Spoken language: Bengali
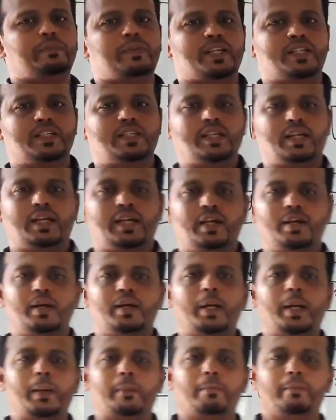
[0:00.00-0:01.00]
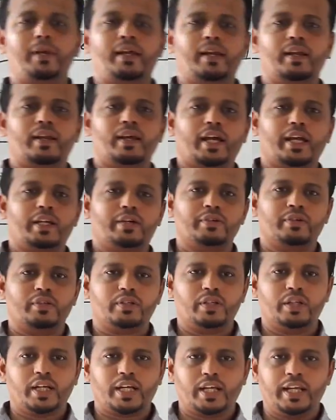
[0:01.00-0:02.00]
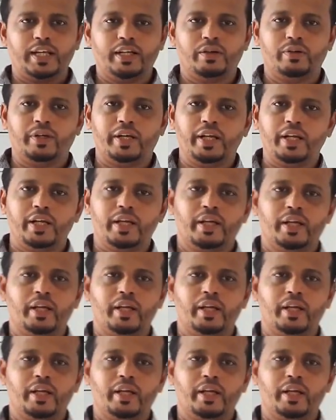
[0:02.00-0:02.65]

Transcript: পাশে থাকা বেল আইকনটা ক্লিক করে